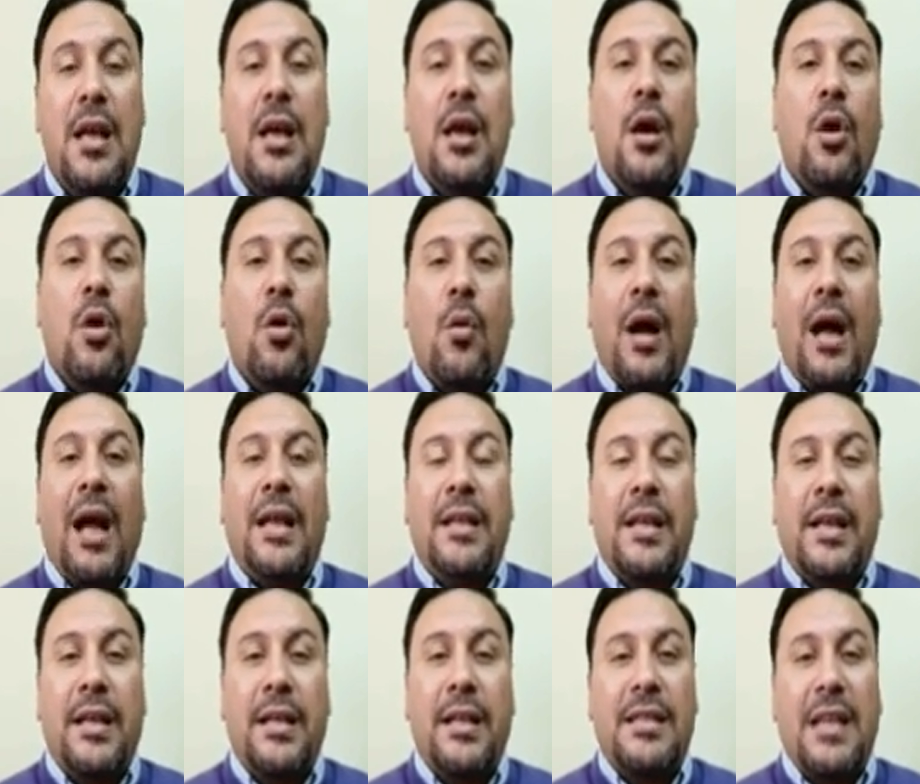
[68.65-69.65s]
هو عقد
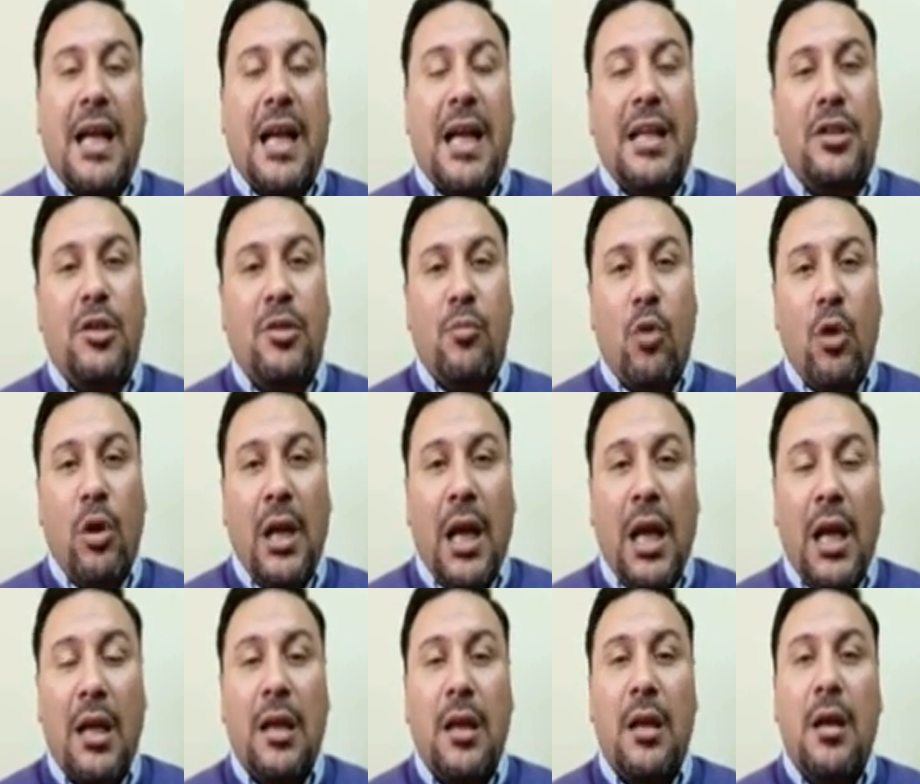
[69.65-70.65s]
كده زي عقد ملحق
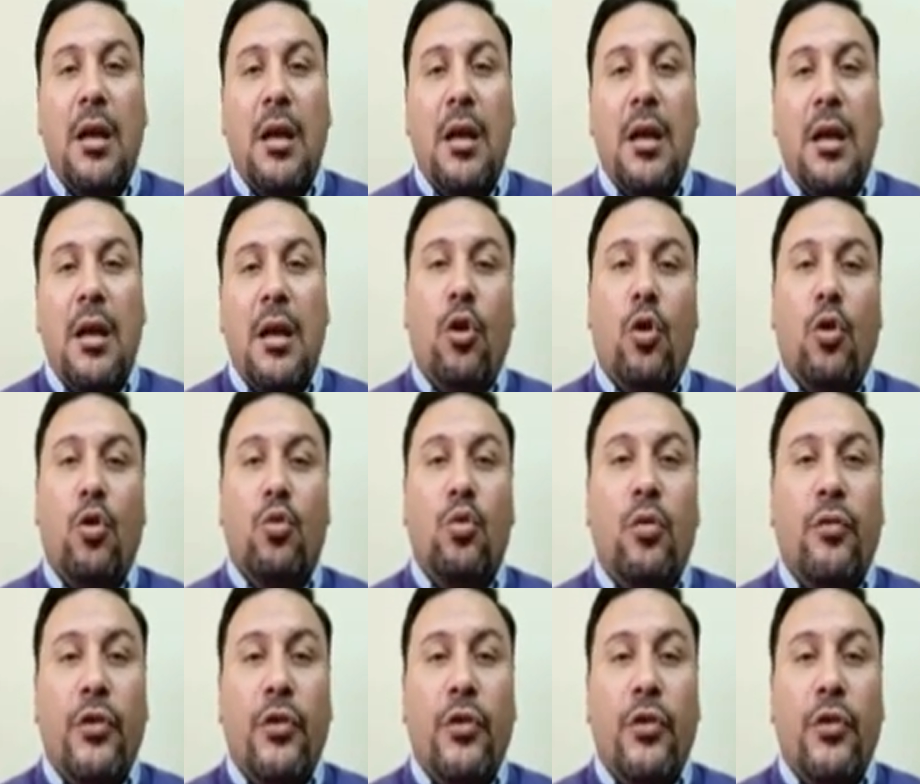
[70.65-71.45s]
يحطوا فيه